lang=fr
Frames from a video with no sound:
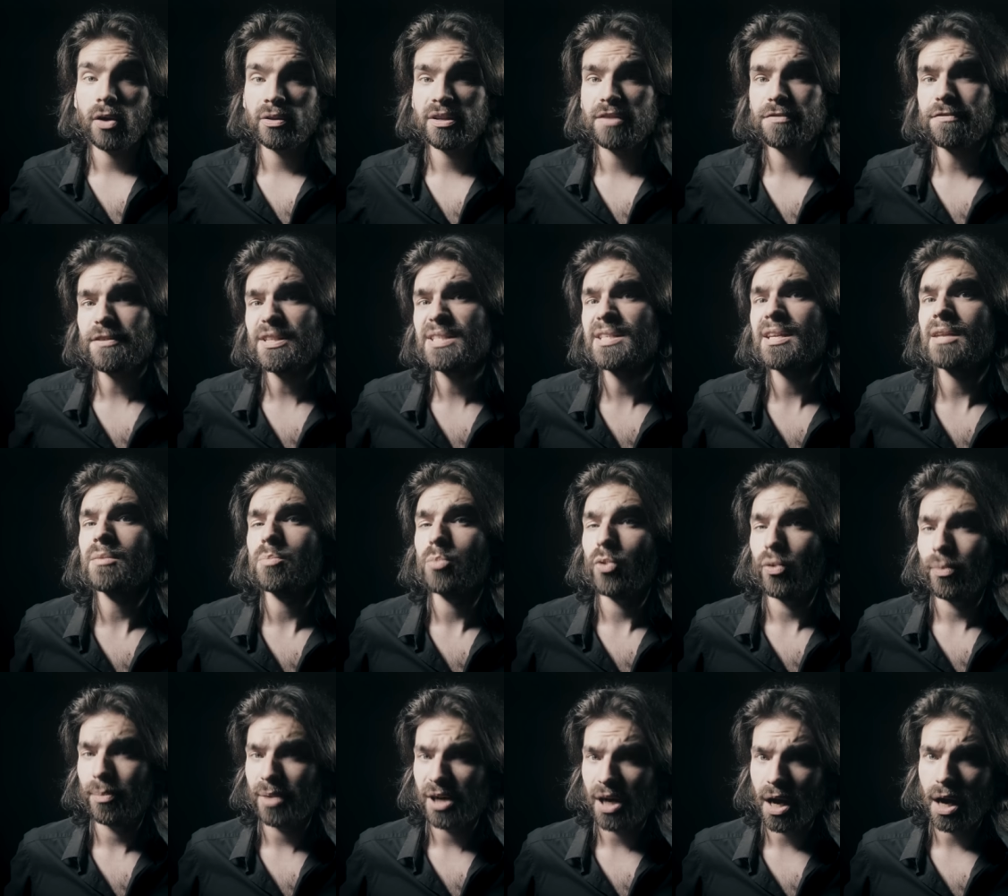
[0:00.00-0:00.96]
En effet, cette
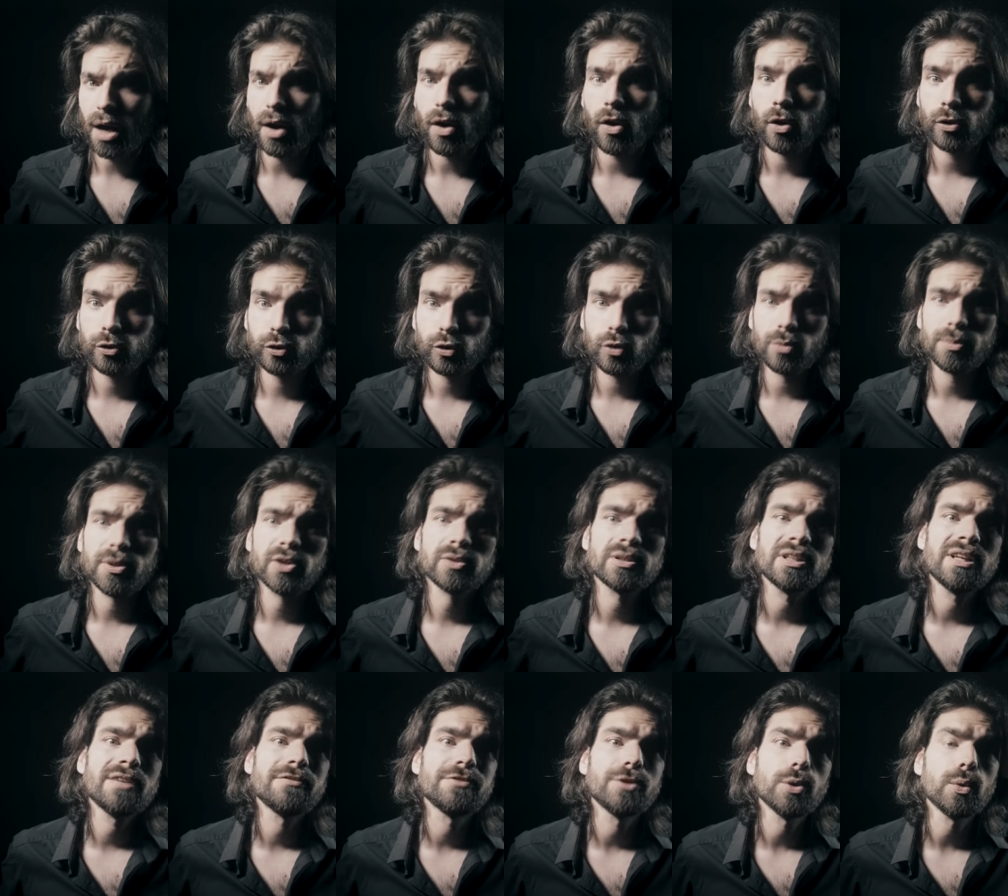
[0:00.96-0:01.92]
bombe-là, en tombant
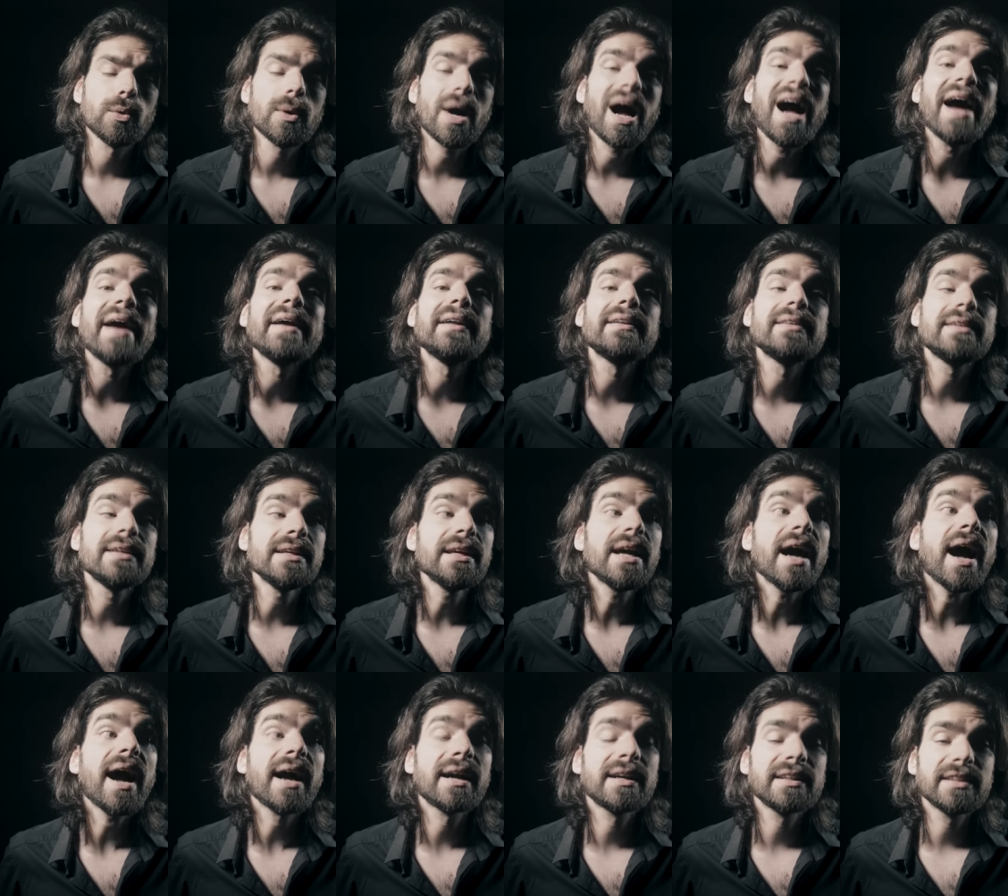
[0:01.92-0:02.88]
de l'avion, a
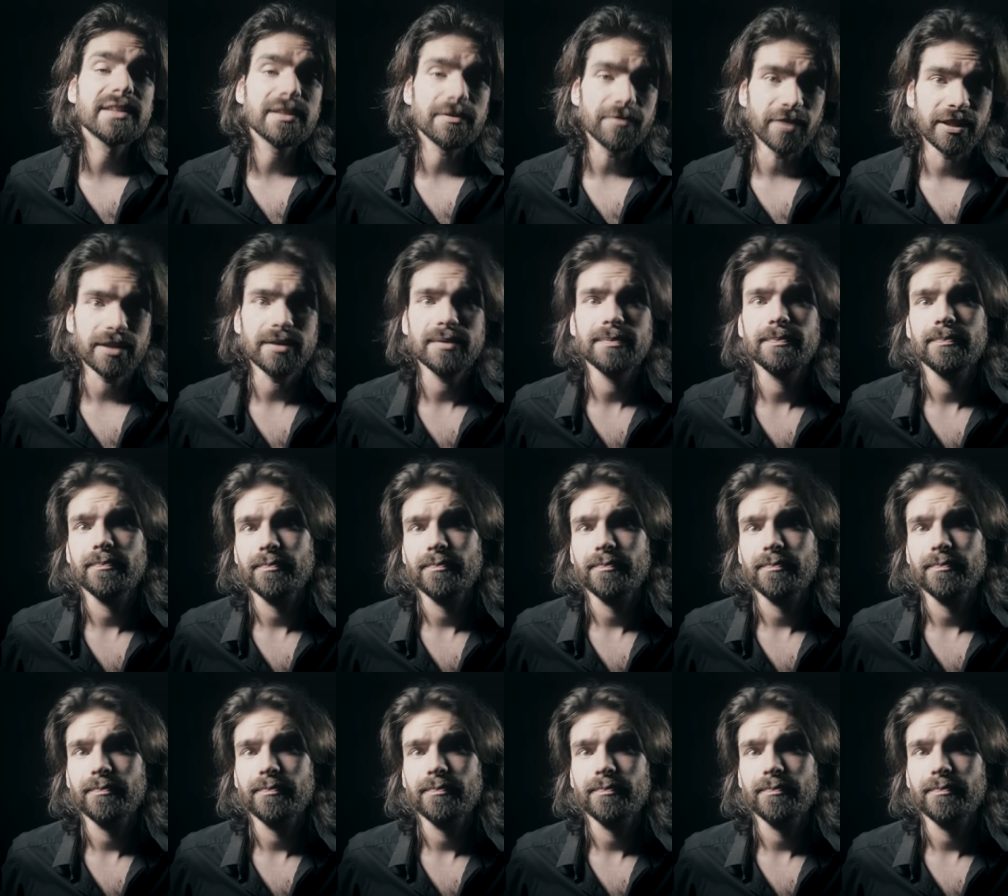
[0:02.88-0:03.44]
été activée.